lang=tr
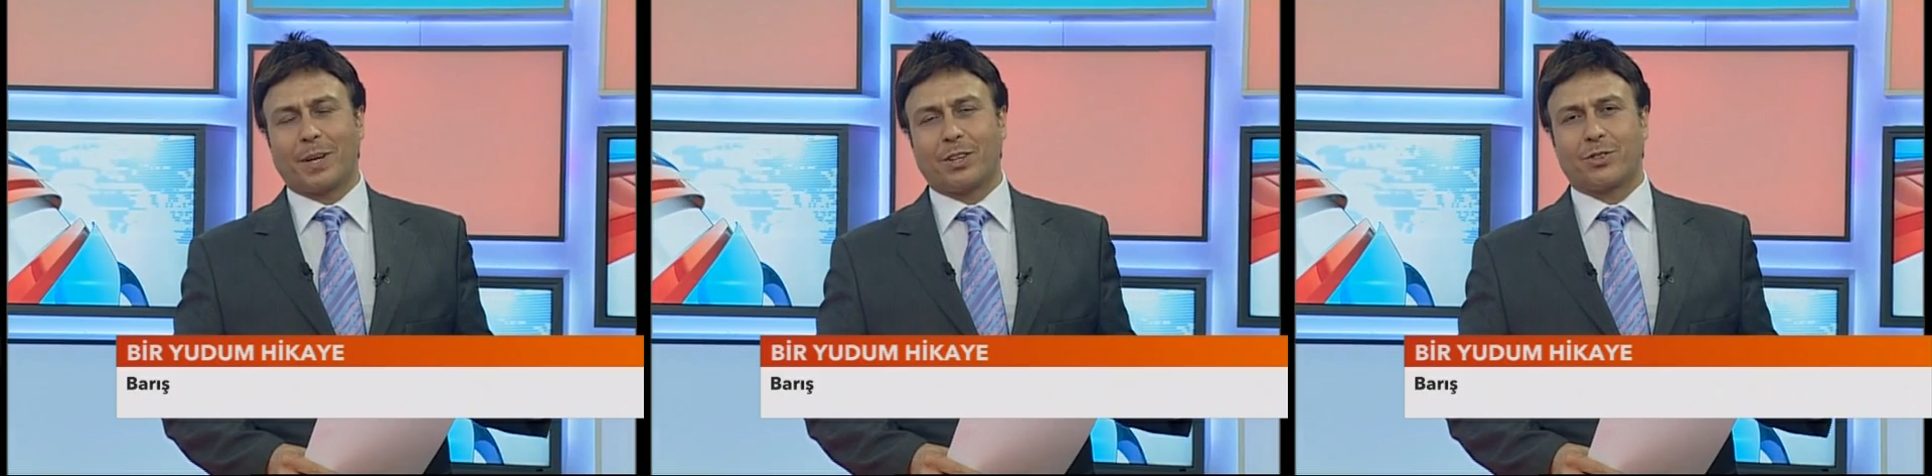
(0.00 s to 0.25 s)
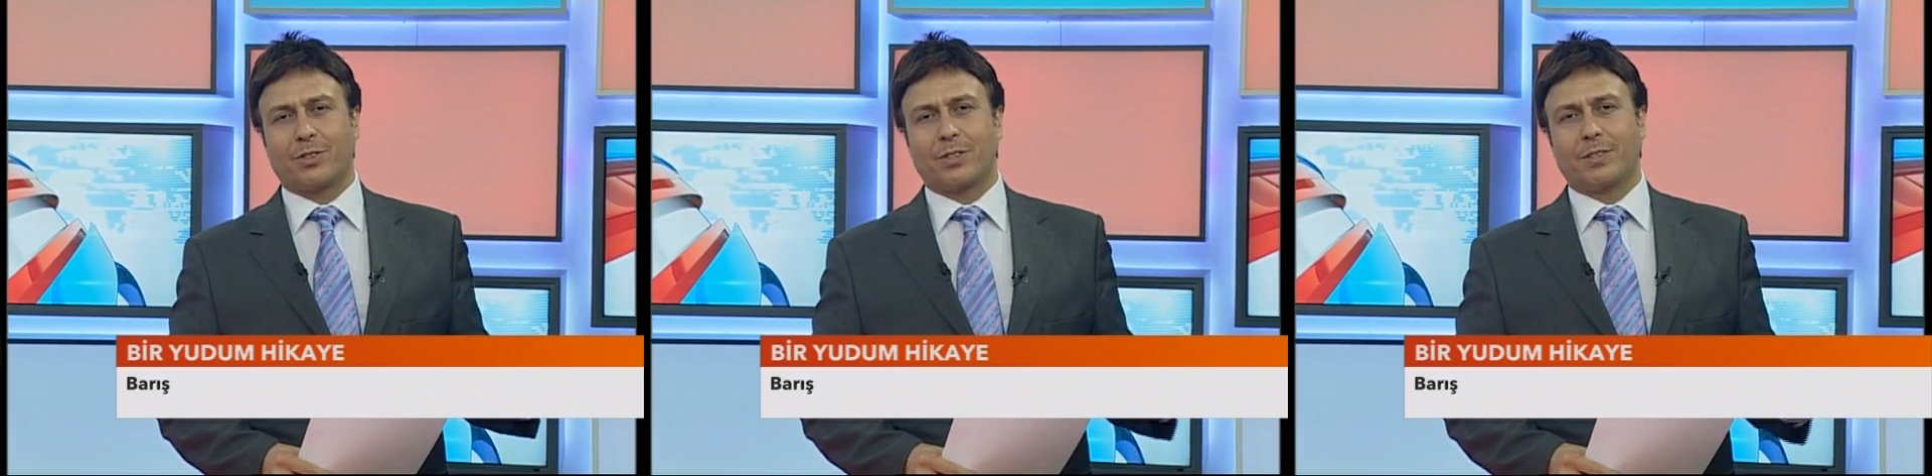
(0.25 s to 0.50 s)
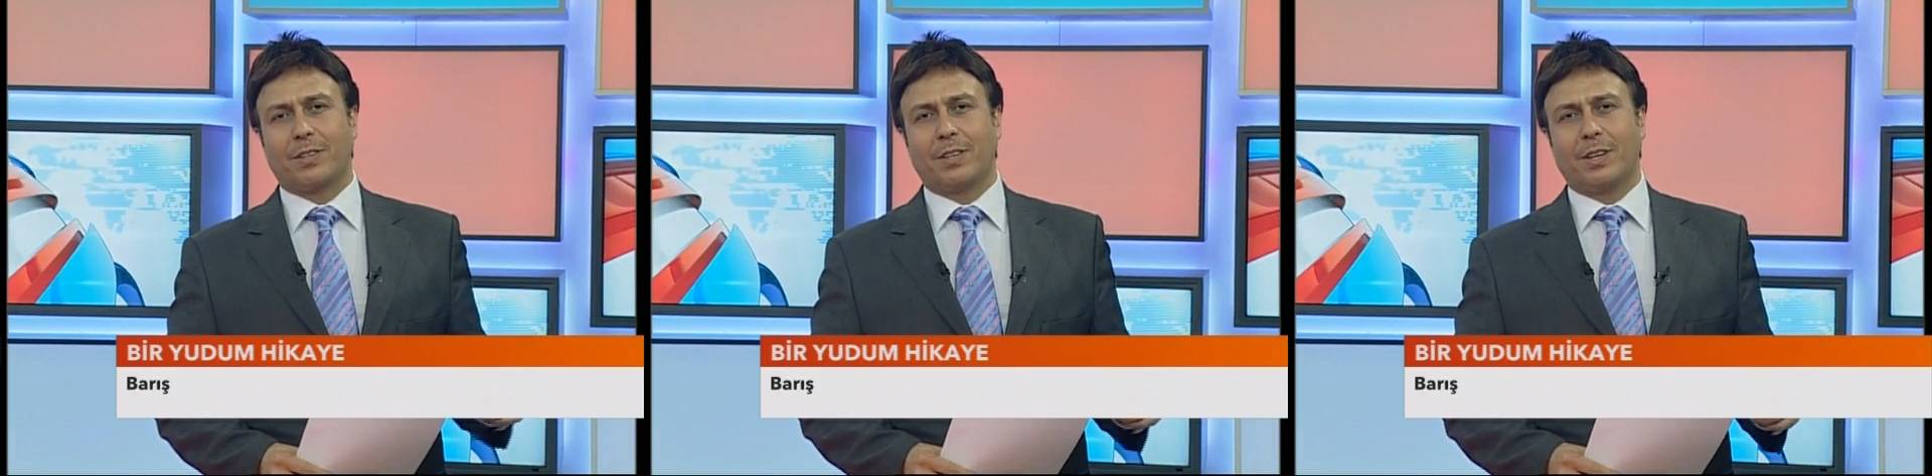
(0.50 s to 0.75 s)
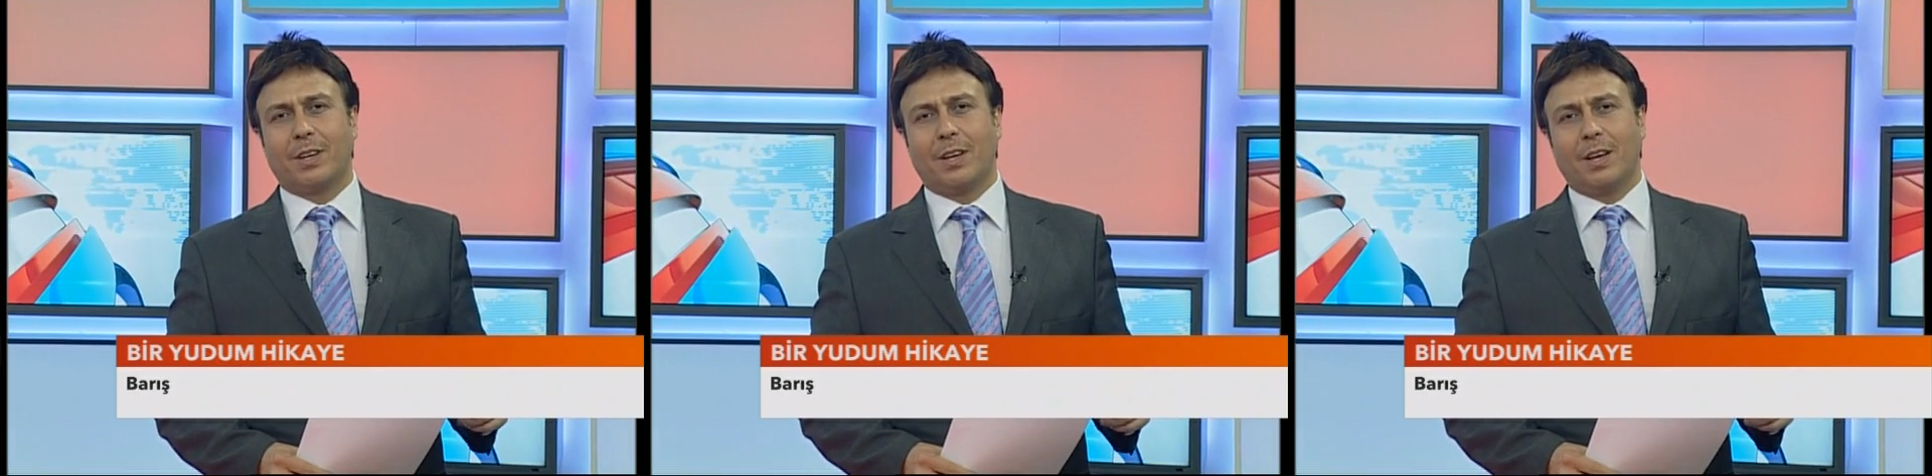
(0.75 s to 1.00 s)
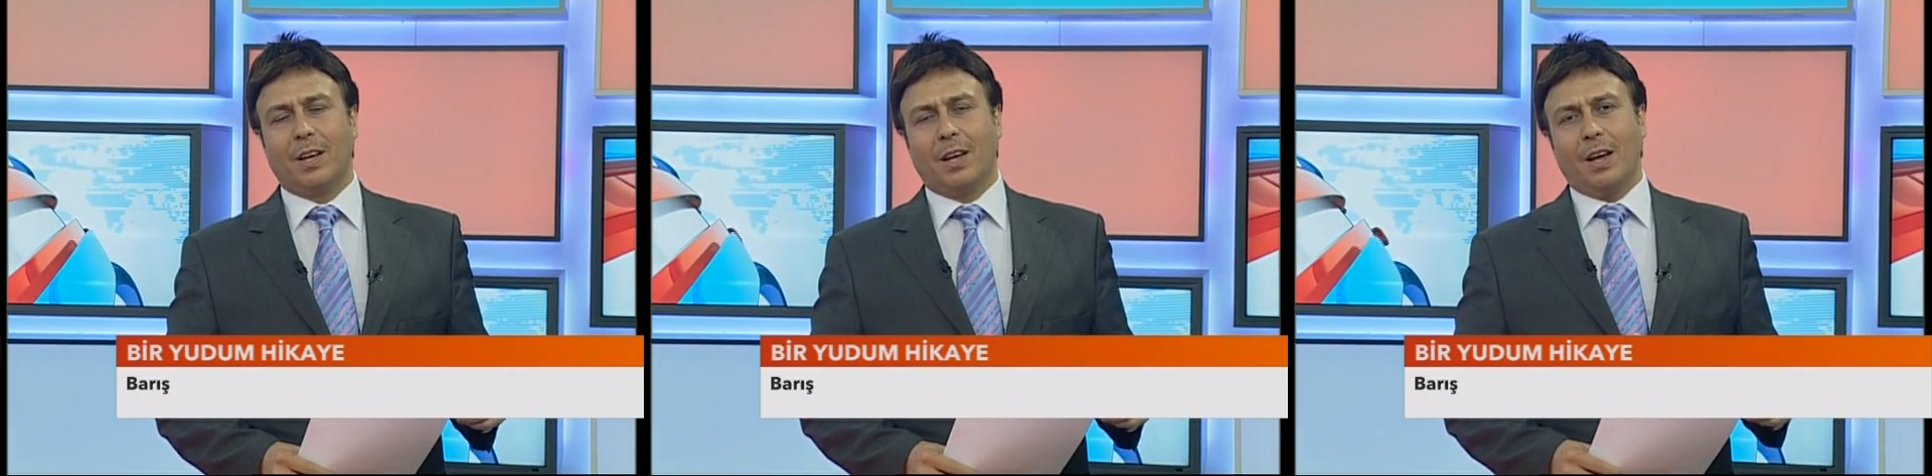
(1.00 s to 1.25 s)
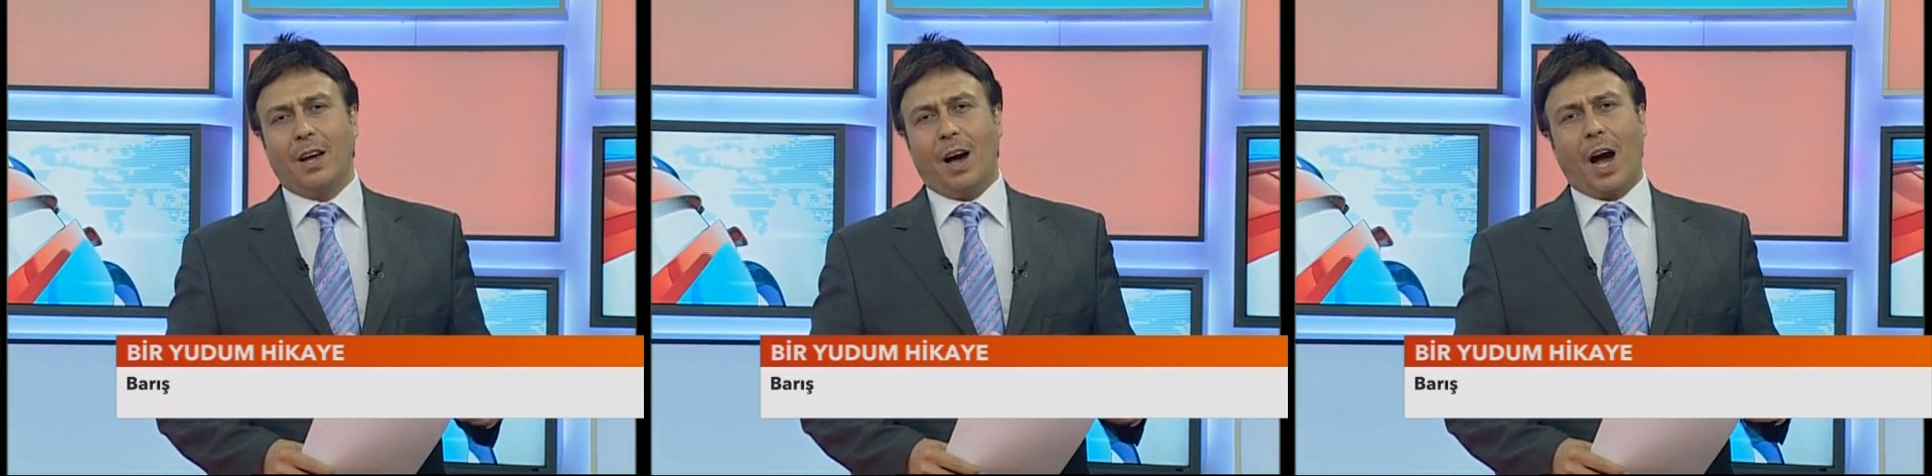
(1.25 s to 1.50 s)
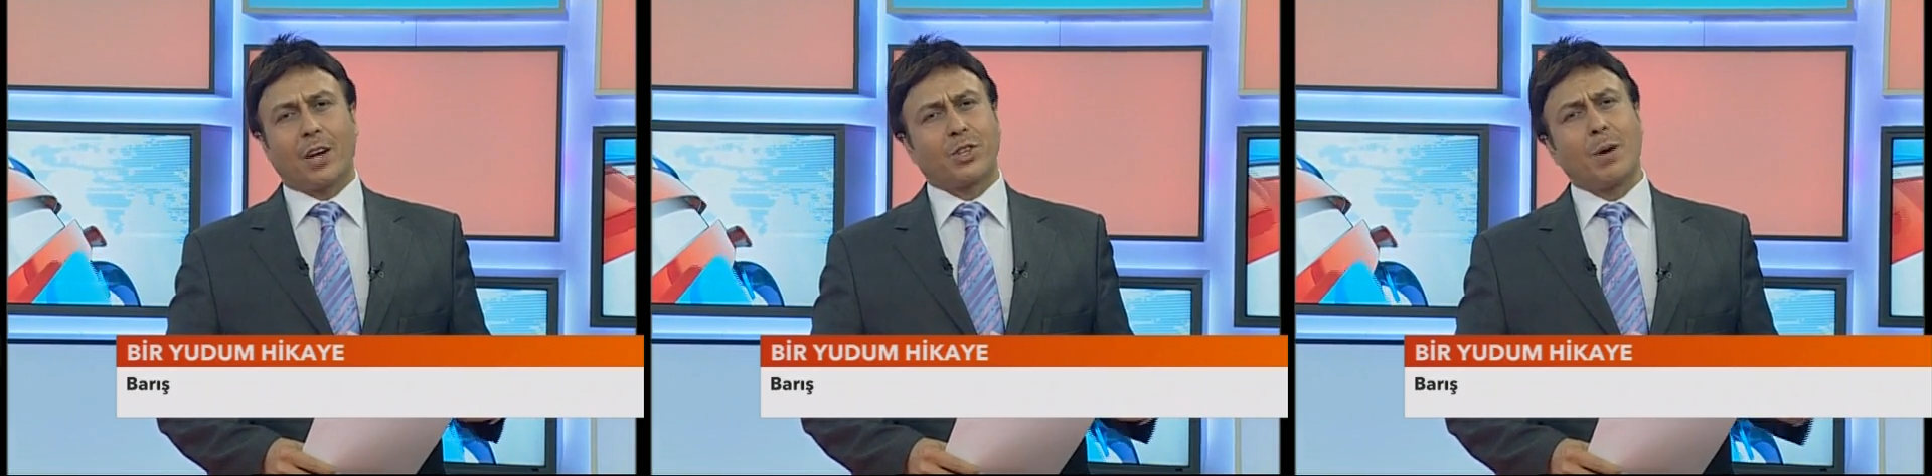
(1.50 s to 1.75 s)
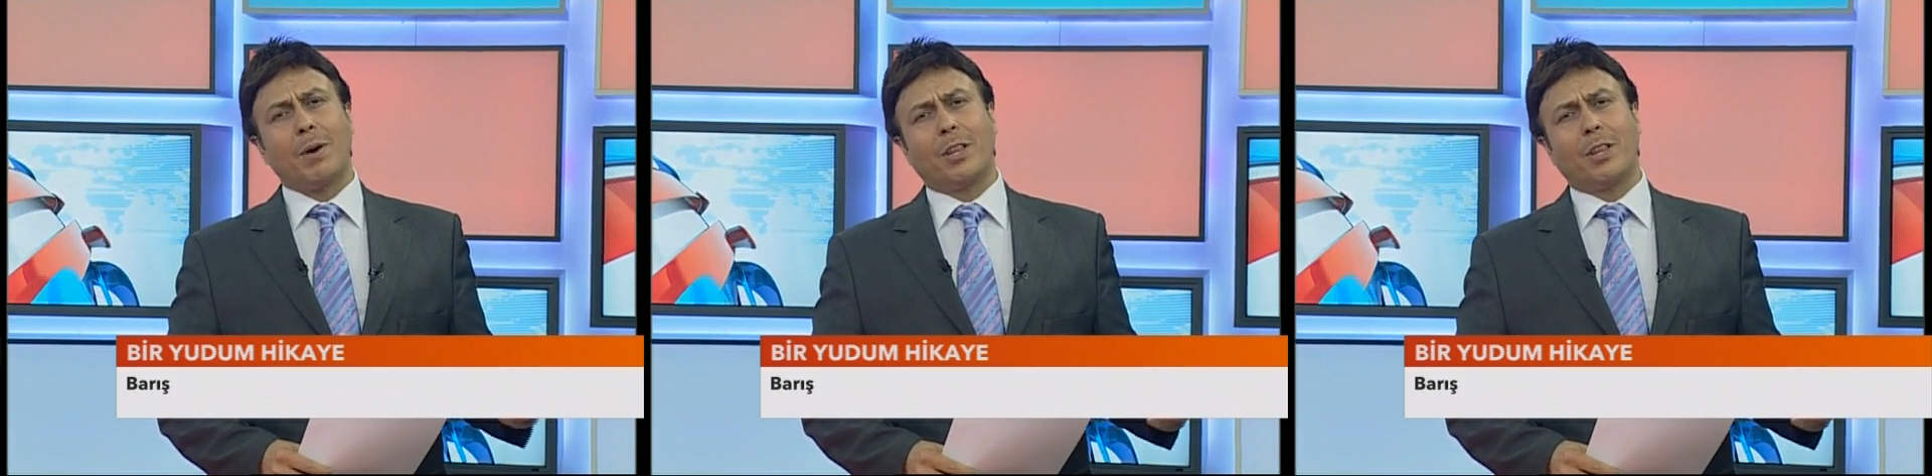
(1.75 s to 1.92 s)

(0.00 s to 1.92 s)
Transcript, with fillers: barış. Akşam